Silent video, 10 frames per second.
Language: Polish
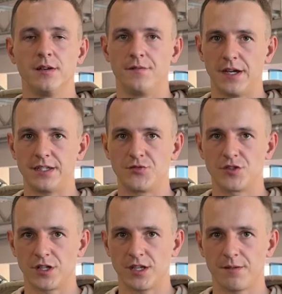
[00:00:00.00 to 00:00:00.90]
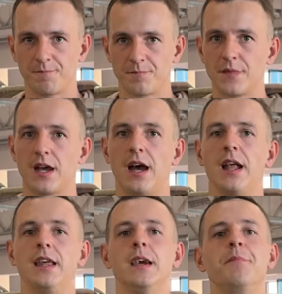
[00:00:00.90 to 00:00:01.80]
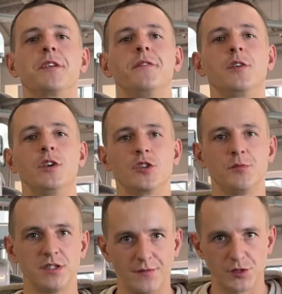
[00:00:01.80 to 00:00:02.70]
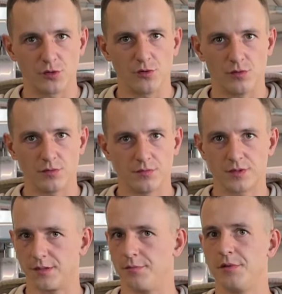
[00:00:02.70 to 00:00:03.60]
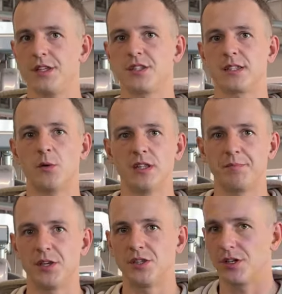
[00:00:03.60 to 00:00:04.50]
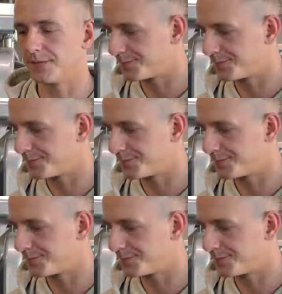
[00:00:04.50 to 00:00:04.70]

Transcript: Fajne ćwiczenie, ale ja preferuję to robić na wyciągu, żeby mieć całe napięcie.